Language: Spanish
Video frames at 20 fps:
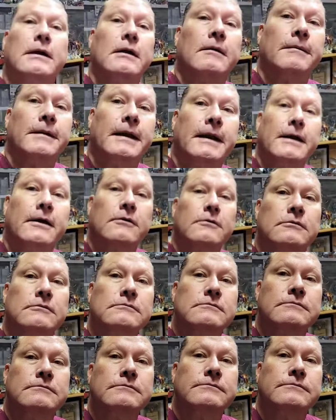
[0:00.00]
el video.
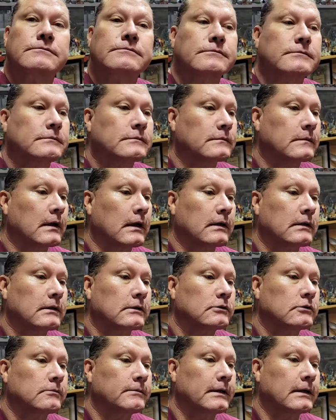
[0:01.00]
Estas
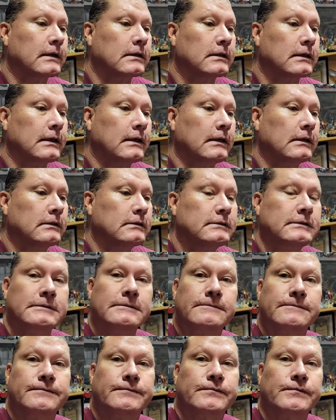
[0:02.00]
son mis Catrinas.
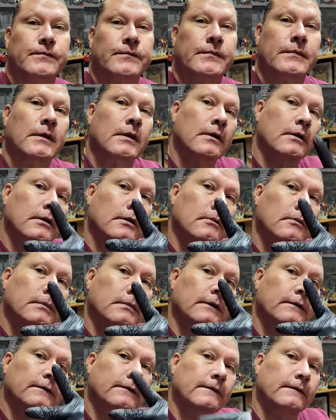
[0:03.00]

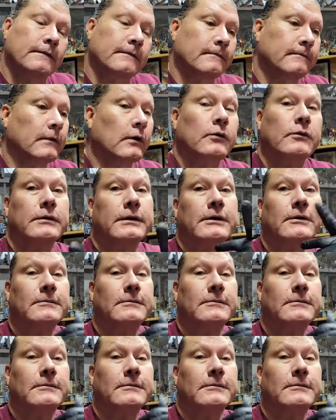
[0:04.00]
Peace oh, digo